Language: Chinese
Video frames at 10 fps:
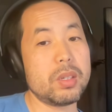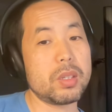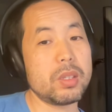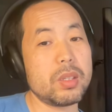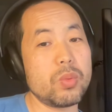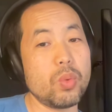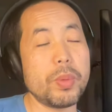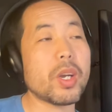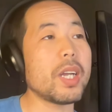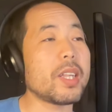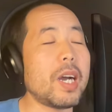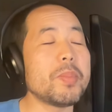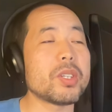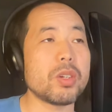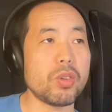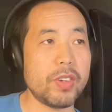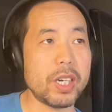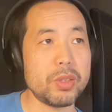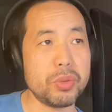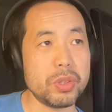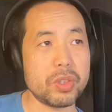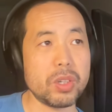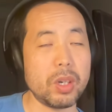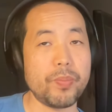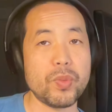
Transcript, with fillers: 呃，我们要看他们的社会发展趋势。